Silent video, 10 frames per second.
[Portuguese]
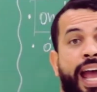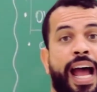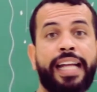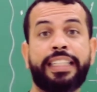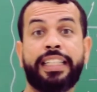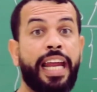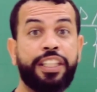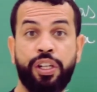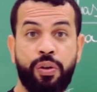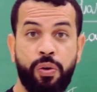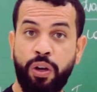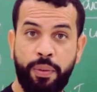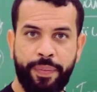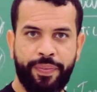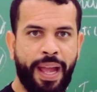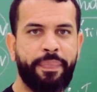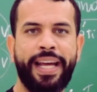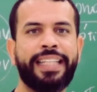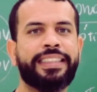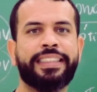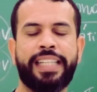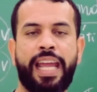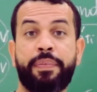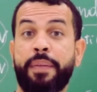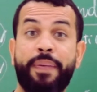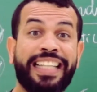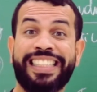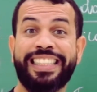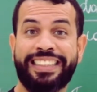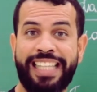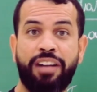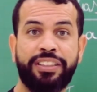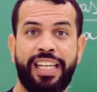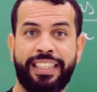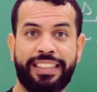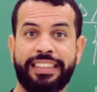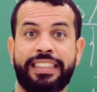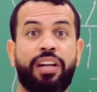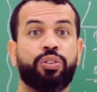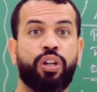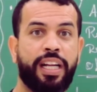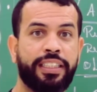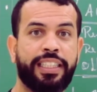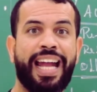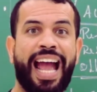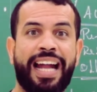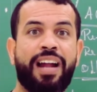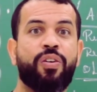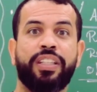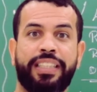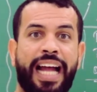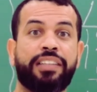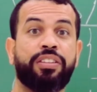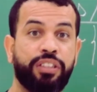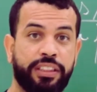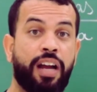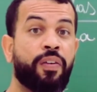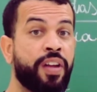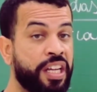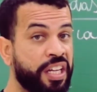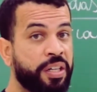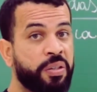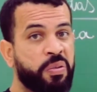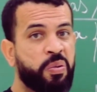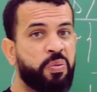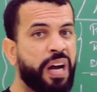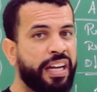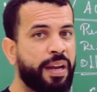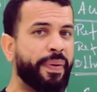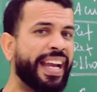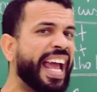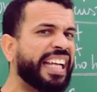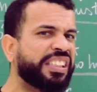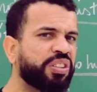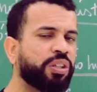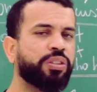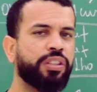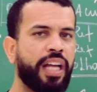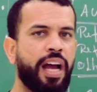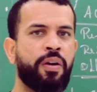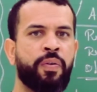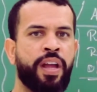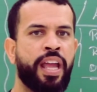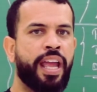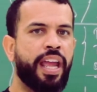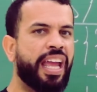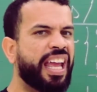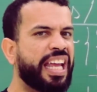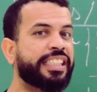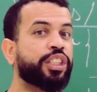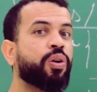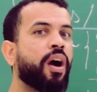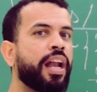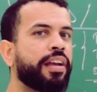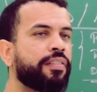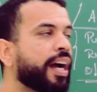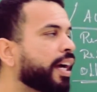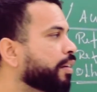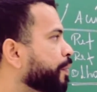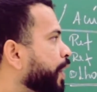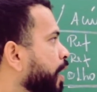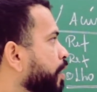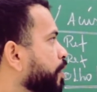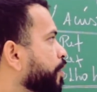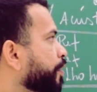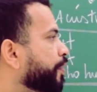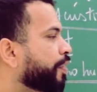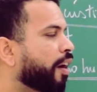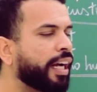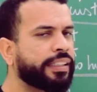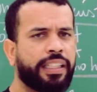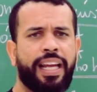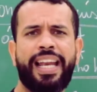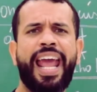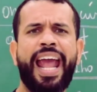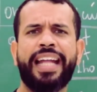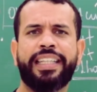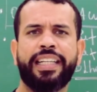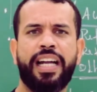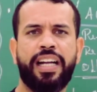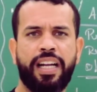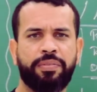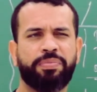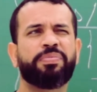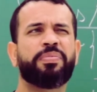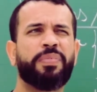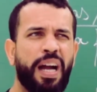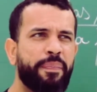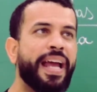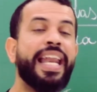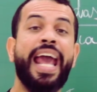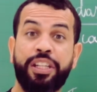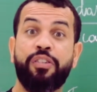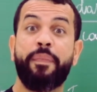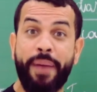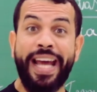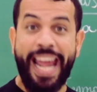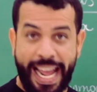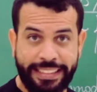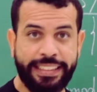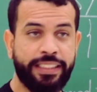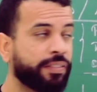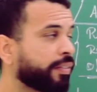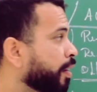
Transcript: as leis de Coulomb, aparece sempre, a parte inicial de eletrização, troca de carga, contato, indução. Um ano aparece, outro não, eles escolhem um ano. Força elétrica, campo elétrico aparece.